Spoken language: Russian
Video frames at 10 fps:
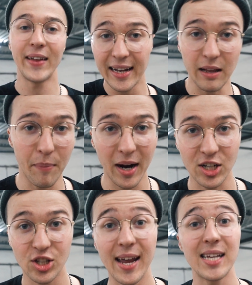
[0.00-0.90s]
На этом
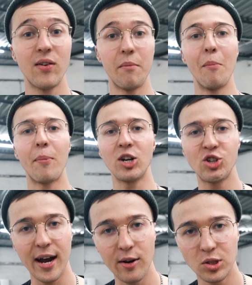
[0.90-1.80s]
пока что я с вами
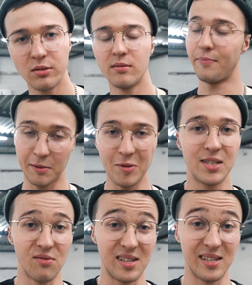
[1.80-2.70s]
прощаюсь.
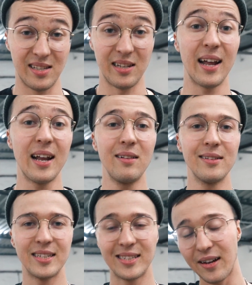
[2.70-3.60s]
Подписывайтесь на канал,
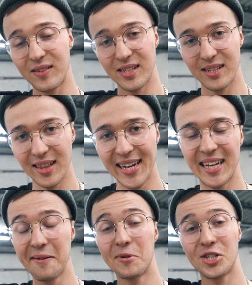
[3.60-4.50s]
ставьте
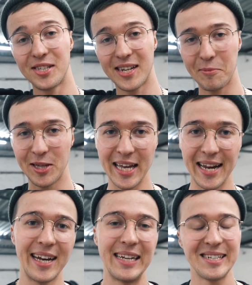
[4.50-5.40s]
лайки, пишите
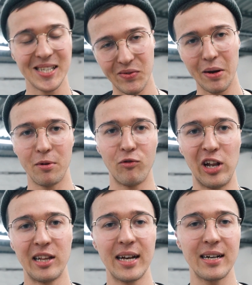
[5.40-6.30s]
комментарии. С вами был
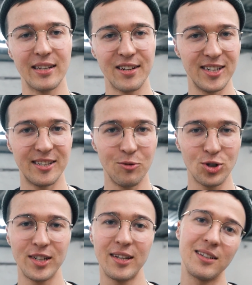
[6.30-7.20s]
Филитек, надевайте
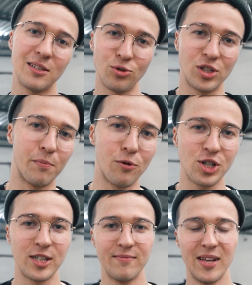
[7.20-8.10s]
наушники, слушайте
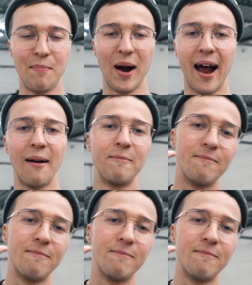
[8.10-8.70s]
Porsche и пока.